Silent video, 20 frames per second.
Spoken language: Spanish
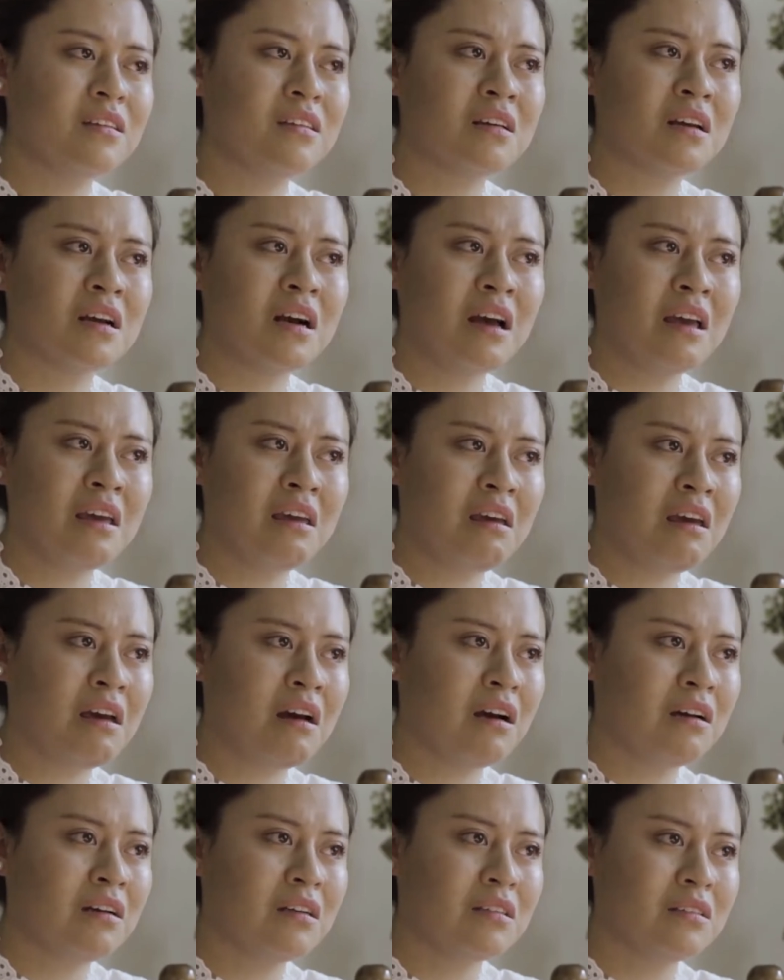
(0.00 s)
Y caía,
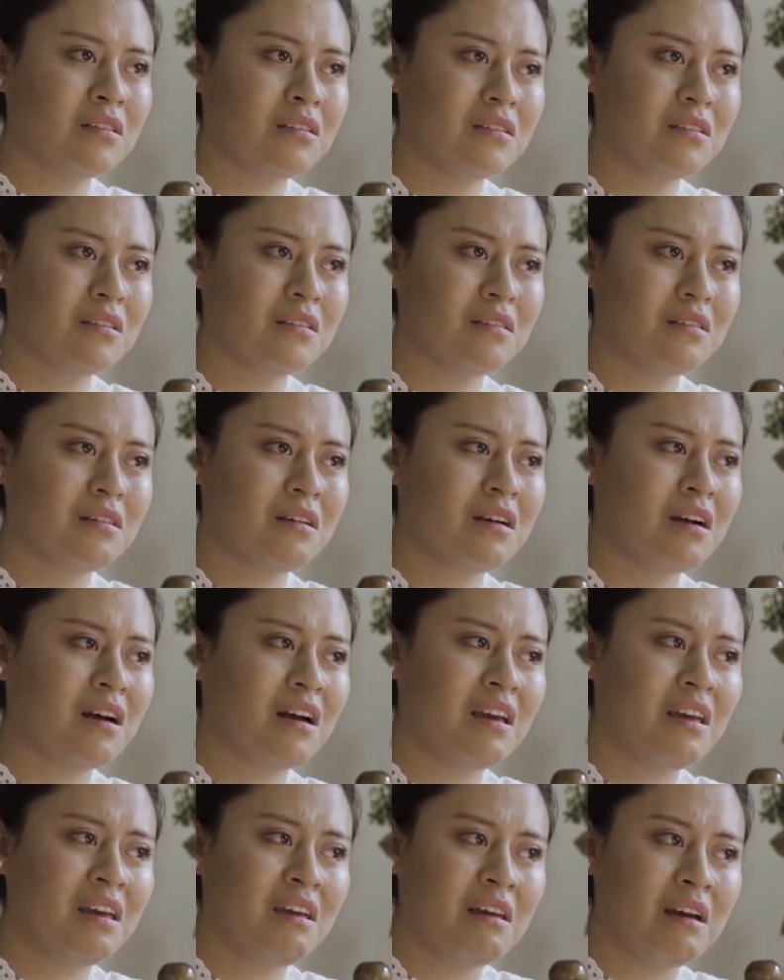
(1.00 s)

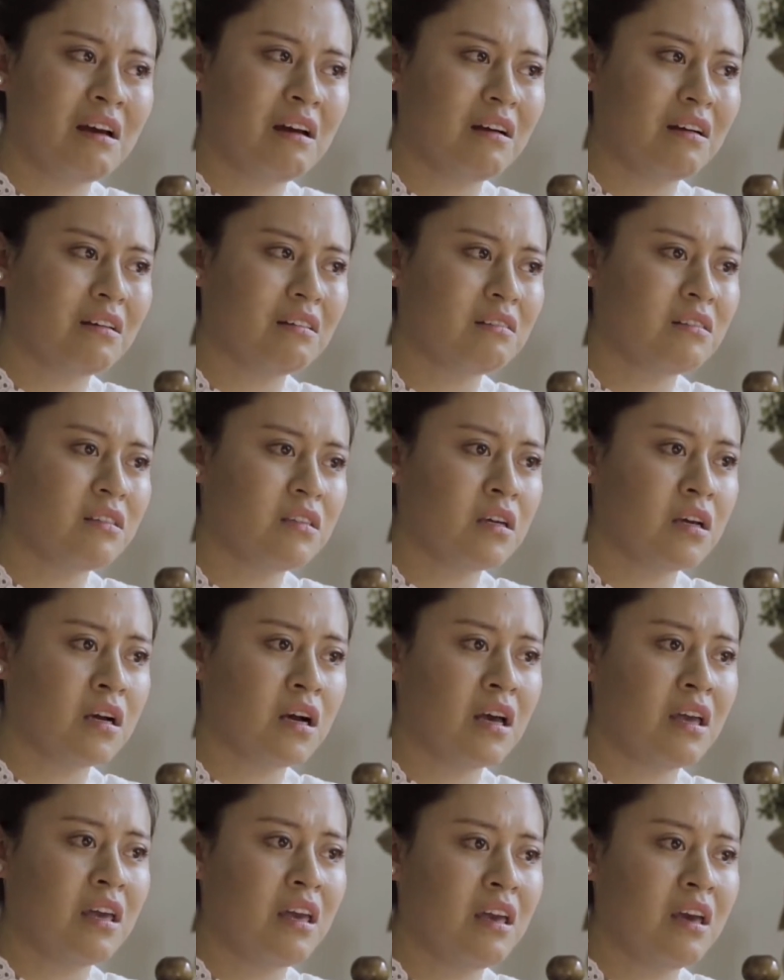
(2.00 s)
caía y
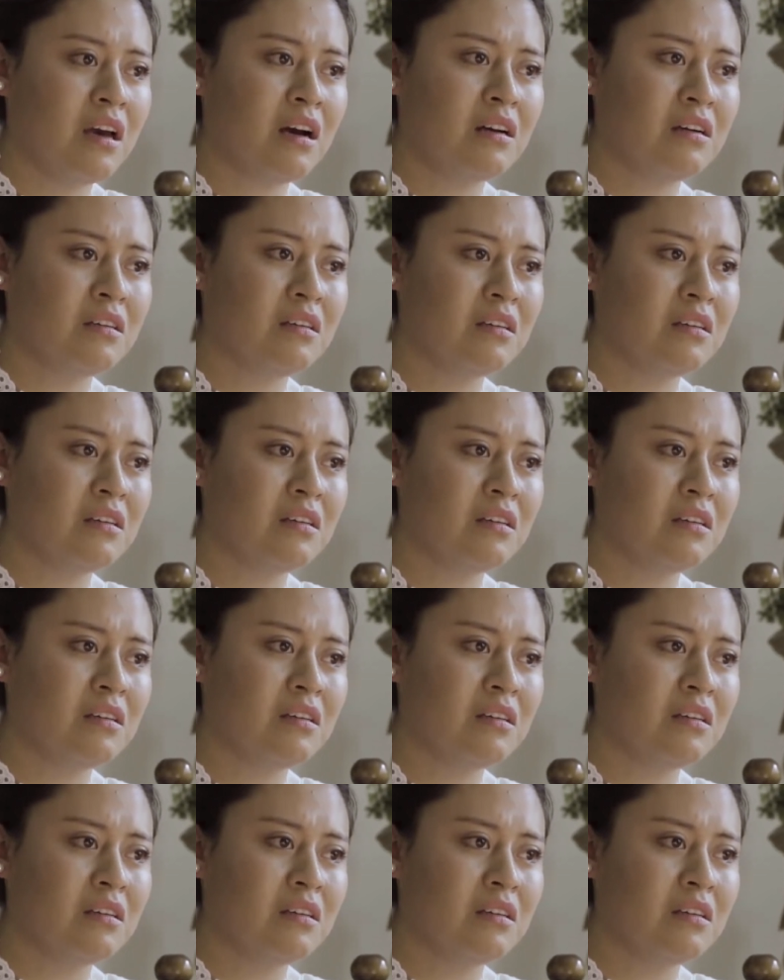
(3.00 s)
caía.